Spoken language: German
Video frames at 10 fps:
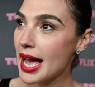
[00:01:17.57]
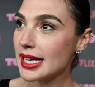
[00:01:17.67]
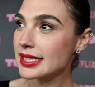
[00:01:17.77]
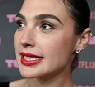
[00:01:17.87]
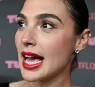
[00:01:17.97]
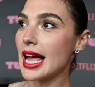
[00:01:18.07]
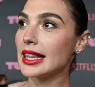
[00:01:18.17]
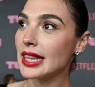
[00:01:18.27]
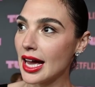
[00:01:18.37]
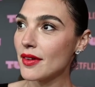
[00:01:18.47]
Gal Gadot
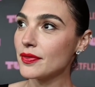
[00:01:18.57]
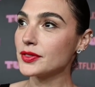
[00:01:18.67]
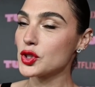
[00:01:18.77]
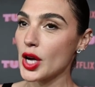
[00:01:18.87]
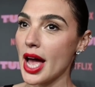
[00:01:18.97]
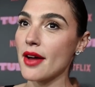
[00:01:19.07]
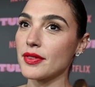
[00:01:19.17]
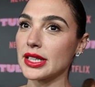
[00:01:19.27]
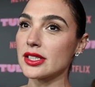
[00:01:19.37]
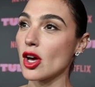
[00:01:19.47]
kommt sogar persönlich
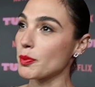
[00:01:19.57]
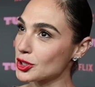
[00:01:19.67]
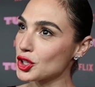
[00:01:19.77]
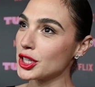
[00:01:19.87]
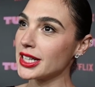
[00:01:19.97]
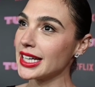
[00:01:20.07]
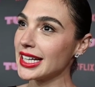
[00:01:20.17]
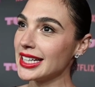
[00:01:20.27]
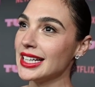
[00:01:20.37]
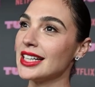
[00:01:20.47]
in dem Statement zu
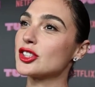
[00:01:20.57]
Wort.